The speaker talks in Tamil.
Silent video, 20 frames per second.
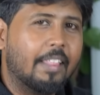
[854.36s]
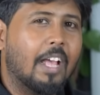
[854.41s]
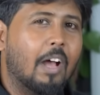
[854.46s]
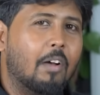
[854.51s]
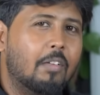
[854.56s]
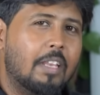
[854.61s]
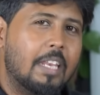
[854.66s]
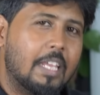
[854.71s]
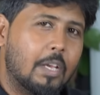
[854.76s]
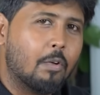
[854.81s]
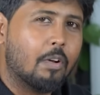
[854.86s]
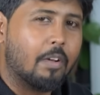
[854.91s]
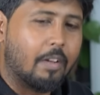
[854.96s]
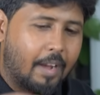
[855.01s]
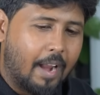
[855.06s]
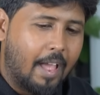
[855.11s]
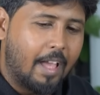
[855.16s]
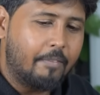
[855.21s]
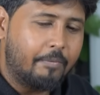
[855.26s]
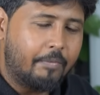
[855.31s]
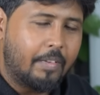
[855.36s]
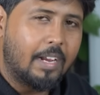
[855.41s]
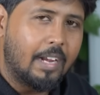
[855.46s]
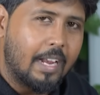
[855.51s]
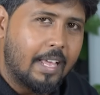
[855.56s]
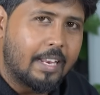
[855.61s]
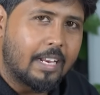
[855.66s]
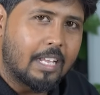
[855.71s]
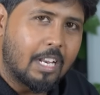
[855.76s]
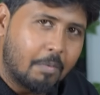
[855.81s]
அதாவது நீங்க ஒரு
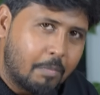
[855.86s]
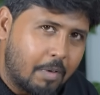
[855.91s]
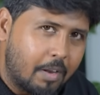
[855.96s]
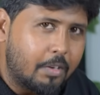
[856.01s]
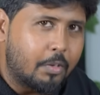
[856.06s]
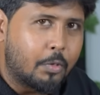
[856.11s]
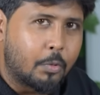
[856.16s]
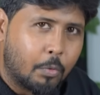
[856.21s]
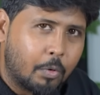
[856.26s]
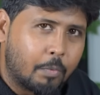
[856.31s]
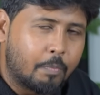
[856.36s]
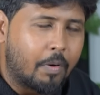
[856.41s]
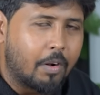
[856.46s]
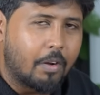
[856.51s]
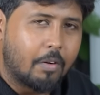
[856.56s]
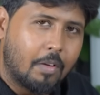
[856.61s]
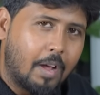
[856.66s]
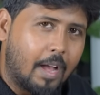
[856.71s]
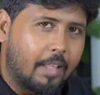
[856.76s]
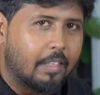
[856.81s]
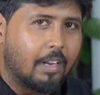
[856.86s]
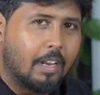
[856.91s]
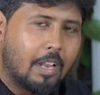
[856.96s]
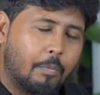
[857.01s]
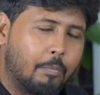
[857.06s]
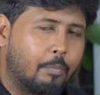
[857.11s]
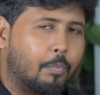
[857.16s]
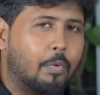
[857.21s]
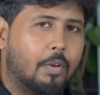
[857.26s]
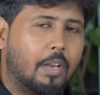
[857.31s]
டிராபிக்ல இருக்கிற மாதிரி ஷூட் பண்ணணும்
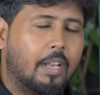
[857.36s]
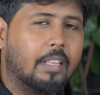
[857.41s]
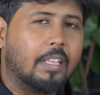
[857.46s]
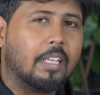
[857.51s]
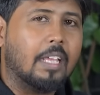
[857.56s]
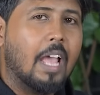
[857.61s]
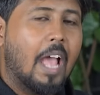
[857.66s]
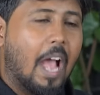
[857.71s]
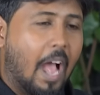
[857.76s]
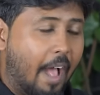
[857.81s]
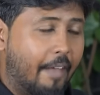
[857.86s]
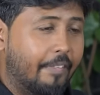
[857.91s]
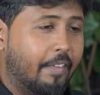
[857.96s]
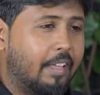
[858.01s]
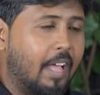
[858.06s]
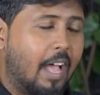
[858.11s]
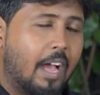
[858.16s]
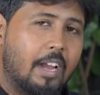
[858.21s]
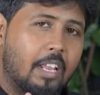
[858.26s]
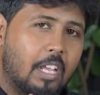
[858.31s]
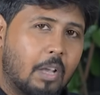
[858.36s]
அதெல்லாம் புரியுது அதுக்காக